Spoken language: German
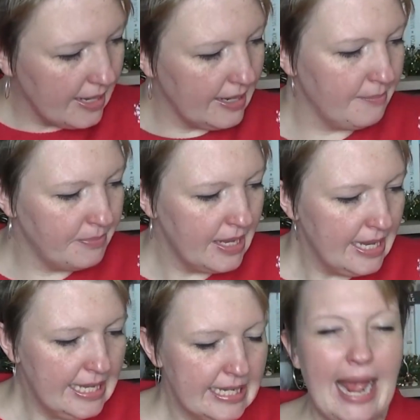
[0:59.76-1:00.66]
ähm,
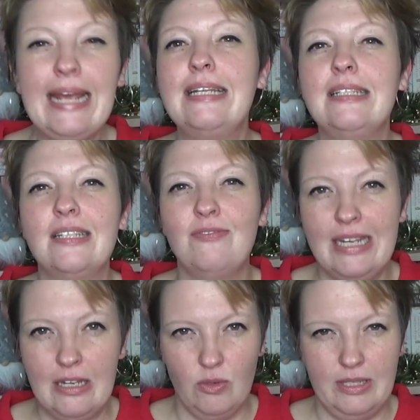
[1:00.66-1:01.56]
da ich dieses
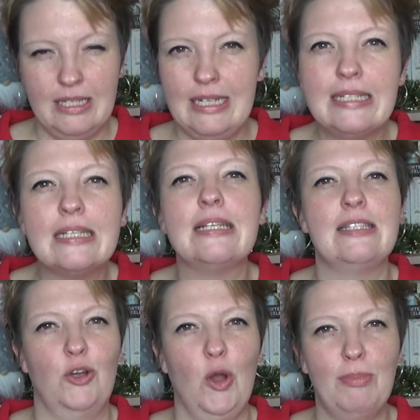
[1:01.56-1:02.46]
Video, diese
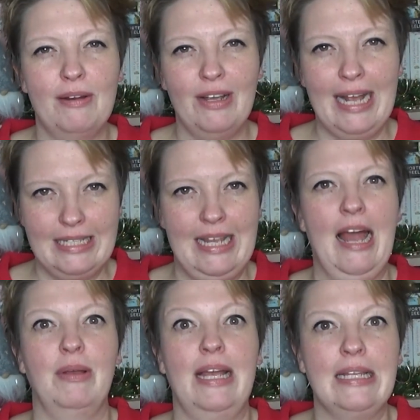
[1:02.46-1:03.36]
Leseliste komplett vergessen
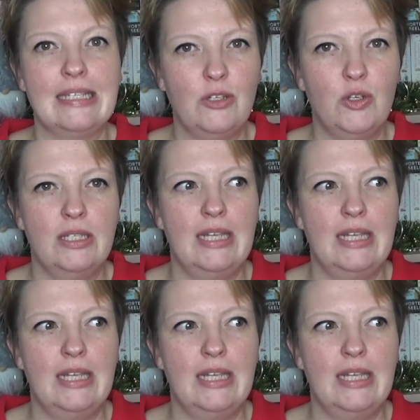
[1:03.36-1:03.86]
habe, kann es natürlich